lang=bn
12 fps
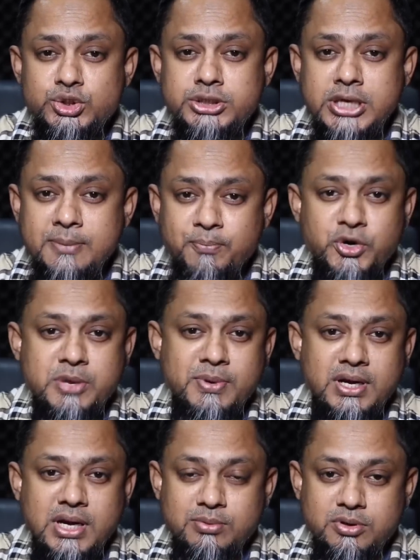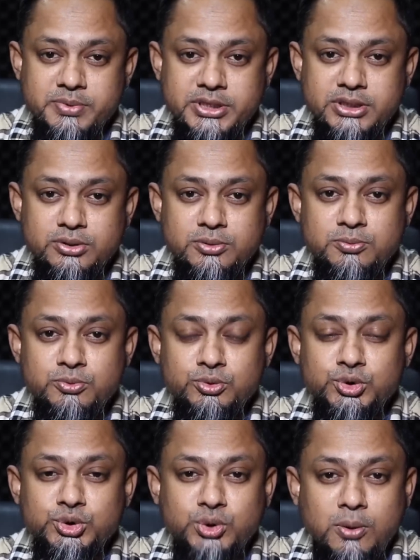যে পরিমাণ লাভ হবে
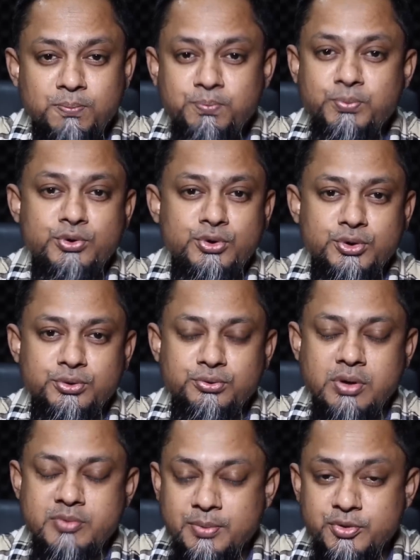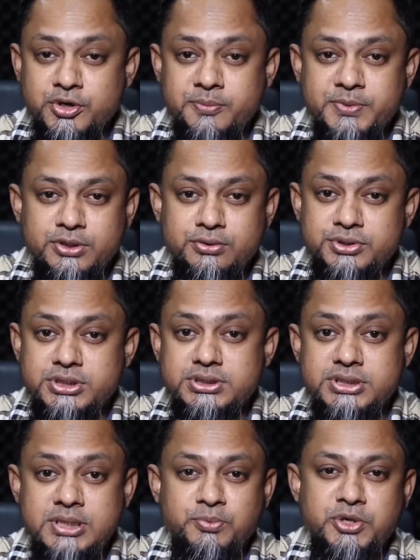সম্পূর্ণটুকু আমি আবারও রিপিট করছি
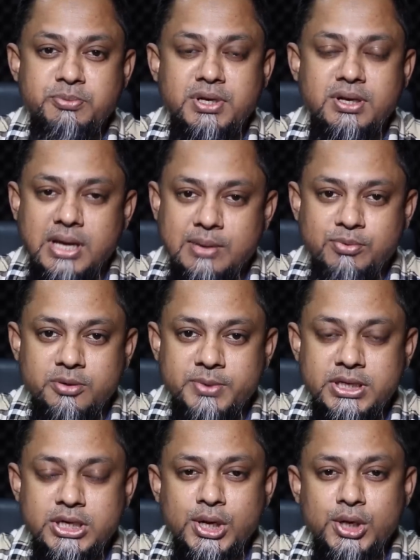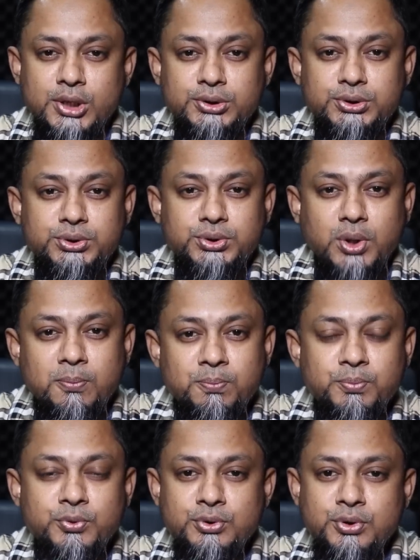যে পরিমাণ লাভ হবে
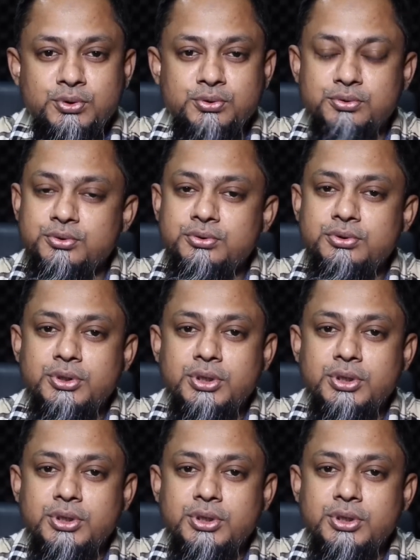সম্পূর্ণটুকু